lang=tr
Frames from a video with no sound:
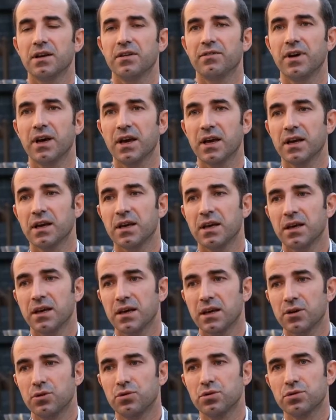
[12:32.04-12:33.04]
ve
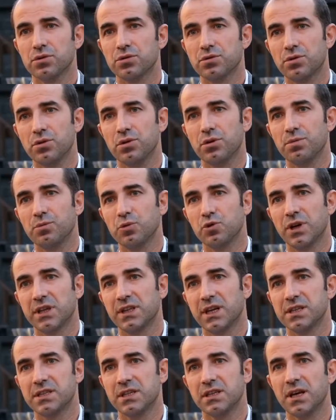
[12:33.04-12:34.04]
e, Kürt özgürlük
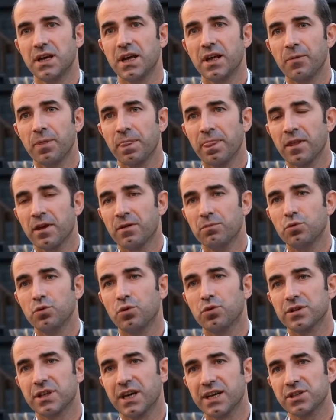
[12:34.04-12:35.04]
mücadelesi de
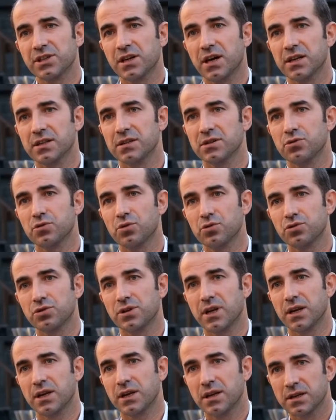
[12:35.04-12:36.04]
bu ortaya çıkardığı
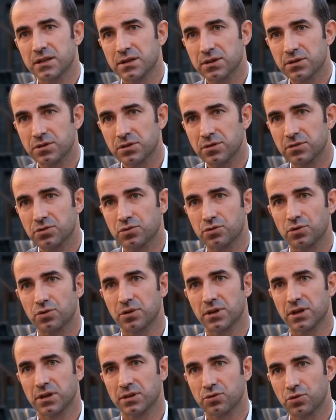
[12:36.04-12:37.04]
sonuçları
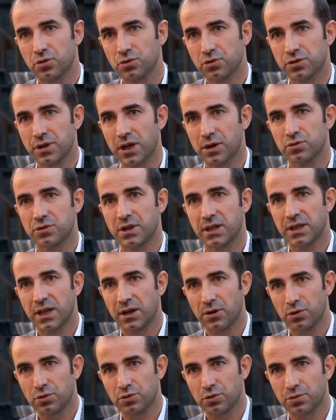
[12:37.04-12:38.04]
sonuçlar üzerinden
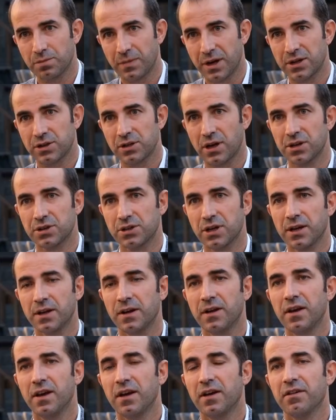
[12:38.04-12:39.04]
oturtmaya çalışan
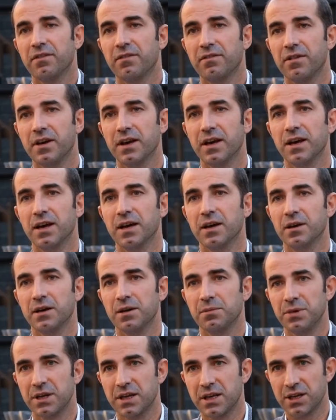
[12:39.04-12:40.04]

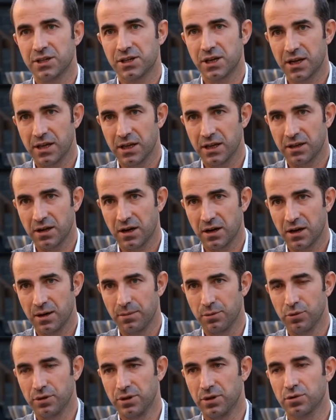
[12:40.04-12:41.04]
bir gerçekliğe
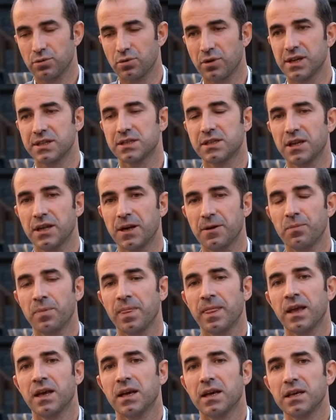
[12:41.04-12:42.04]
takabül ediyor. Dolayısıyla
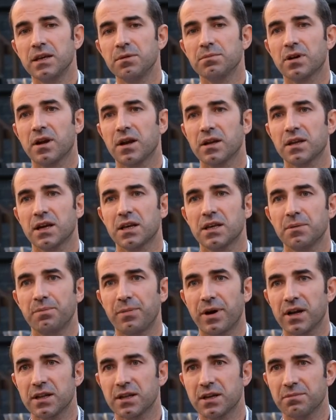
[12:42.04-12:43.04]
İmralı'daki
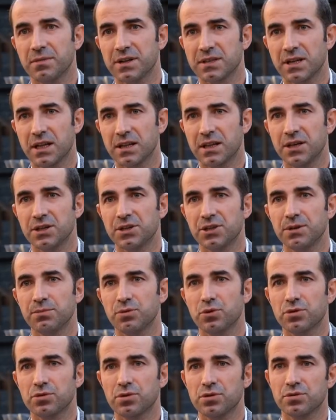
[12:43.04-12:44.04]
paradigmasal değişim
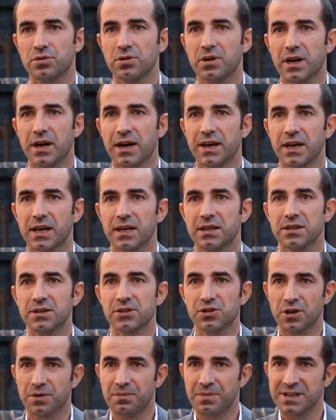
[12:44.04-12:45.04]
Kürt özgürlük hareketinin
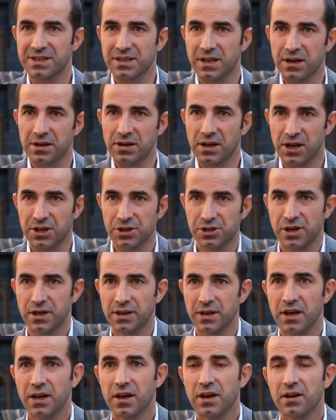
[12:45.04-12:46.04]
çıkmazlarını
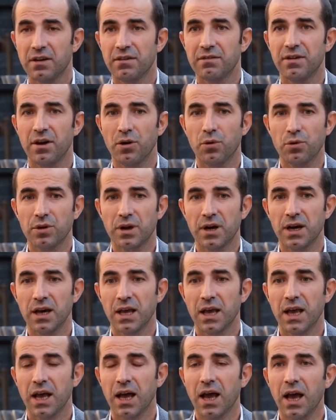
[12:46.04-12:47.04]
aşan ve ona
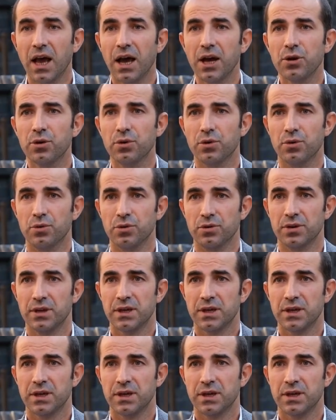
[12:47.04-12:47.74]
her yönlü